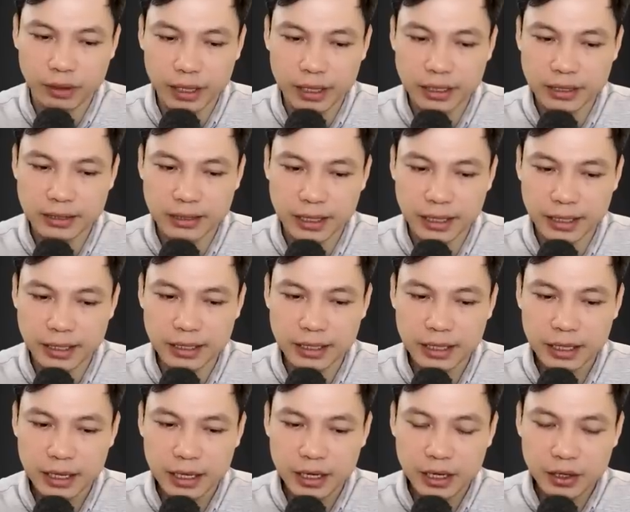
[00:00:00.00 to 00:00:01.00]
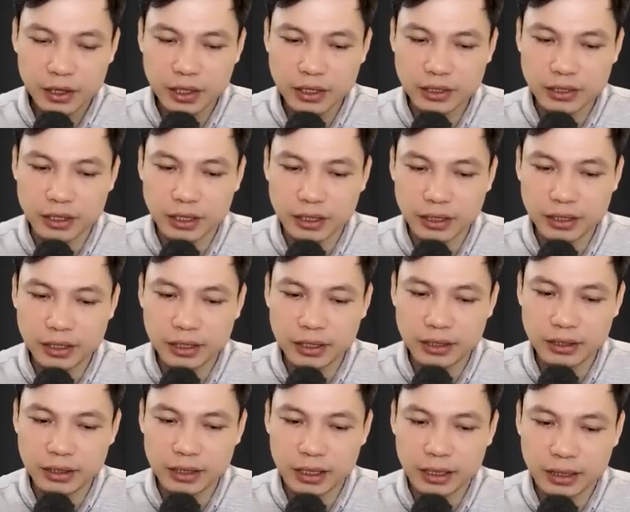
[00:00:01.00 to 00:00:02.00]
Vừa nói thầy Đồng vừa giơ thanh
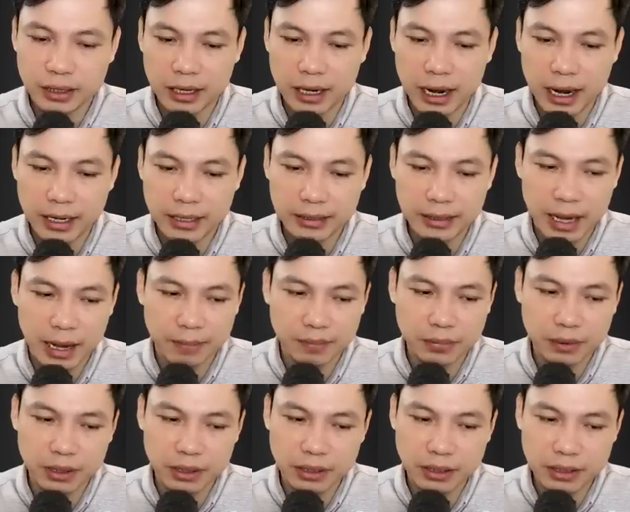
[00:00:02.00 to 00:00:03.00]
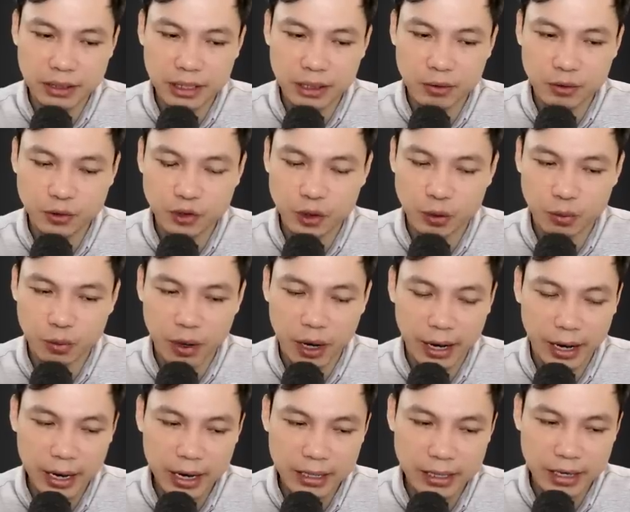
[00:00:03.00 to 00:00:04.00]
kiếm ra chỉ vào chỗ vị khuyết
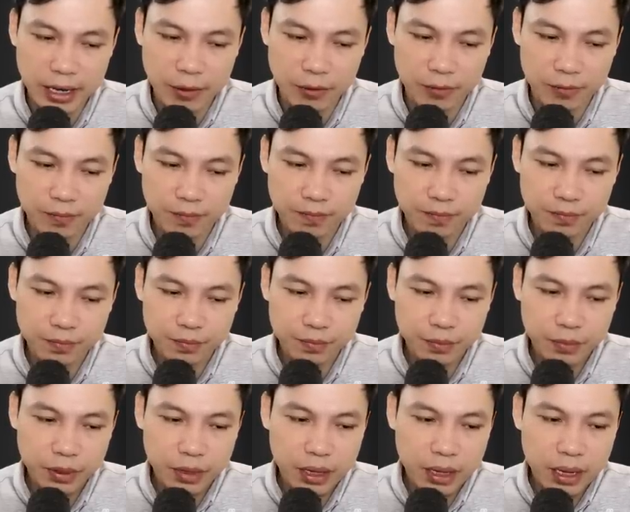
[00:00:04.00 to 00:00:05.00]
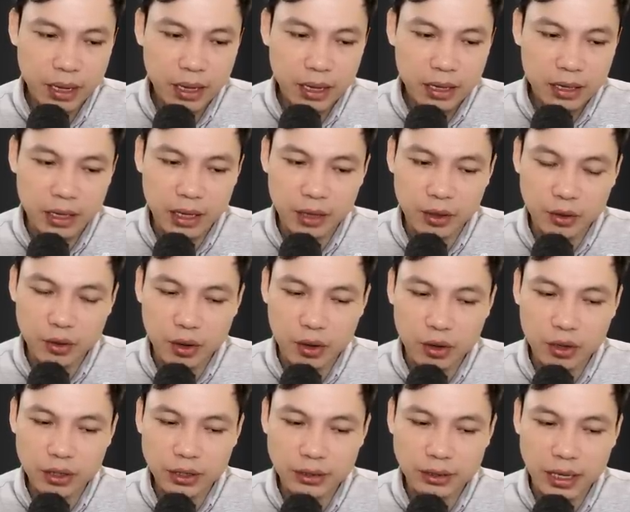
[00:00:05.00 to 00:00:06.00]
rồi nói, đúng, tôi đã thấy
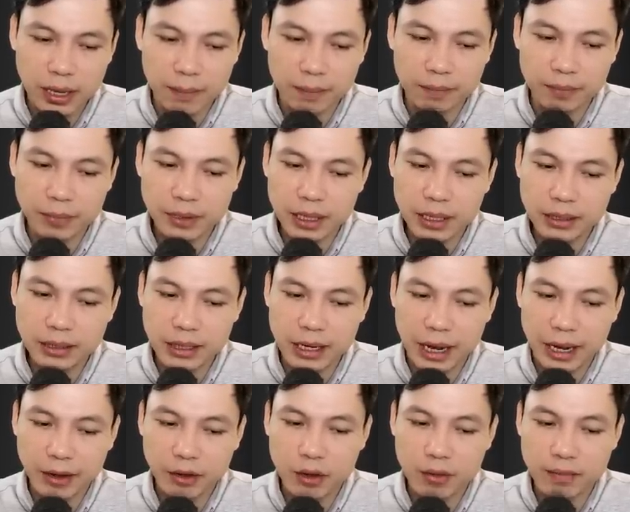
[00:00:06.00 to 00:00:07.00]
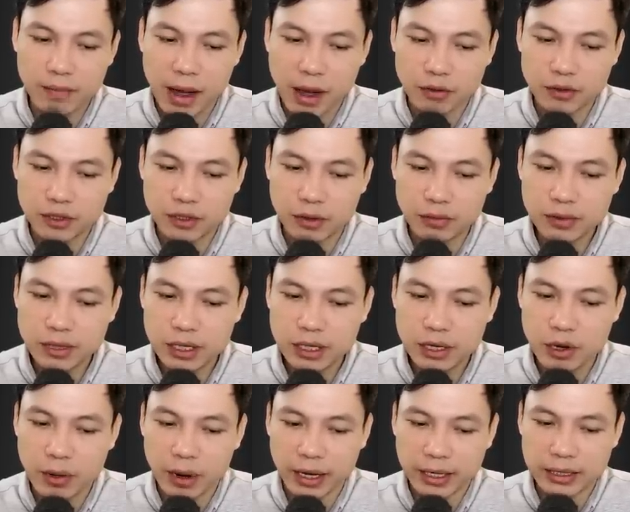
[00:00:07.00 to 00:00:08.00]
nó, hiện tại viên đá đang
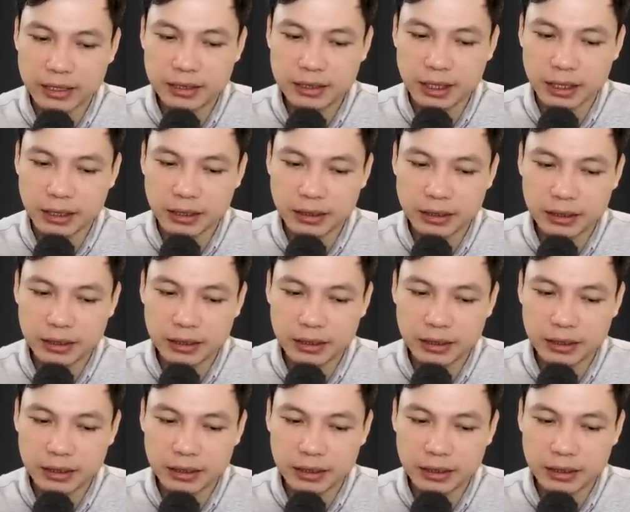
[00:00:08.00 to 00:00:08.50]
ở đây.